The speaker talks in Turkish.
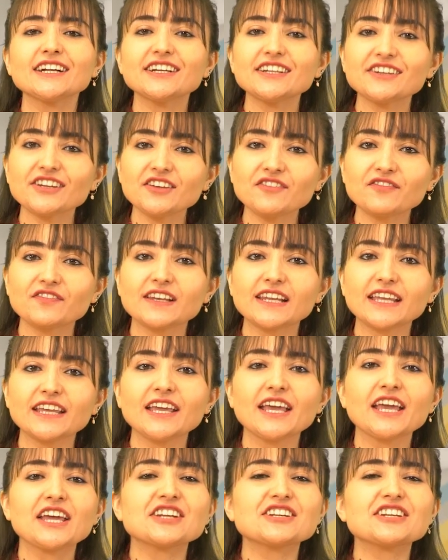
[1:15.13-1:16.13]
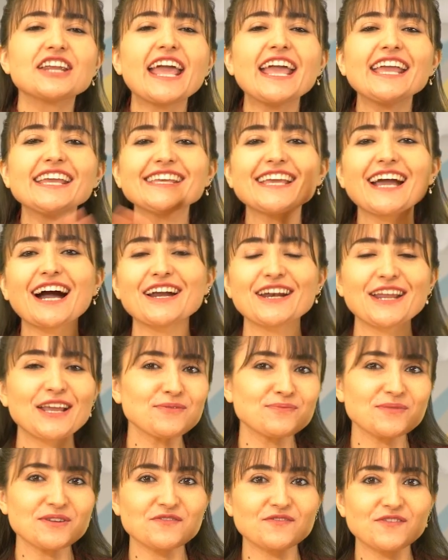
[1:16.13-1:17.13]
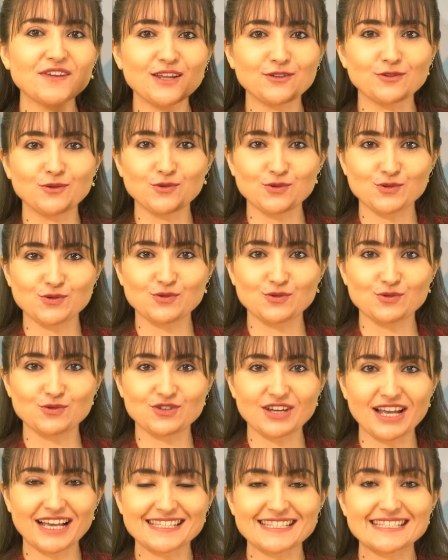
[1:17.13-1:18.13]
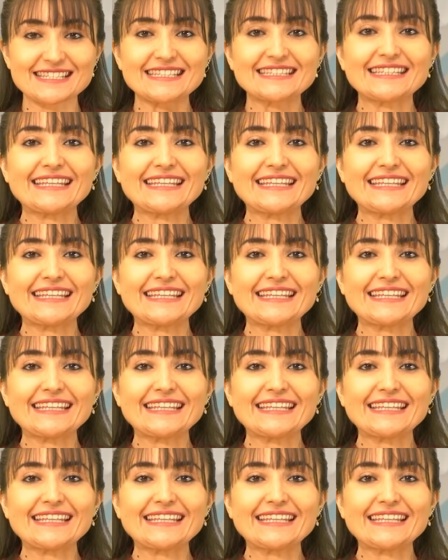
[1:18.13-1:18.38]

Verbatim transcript: gri fili rengarenk bir file dönüştüreceğiz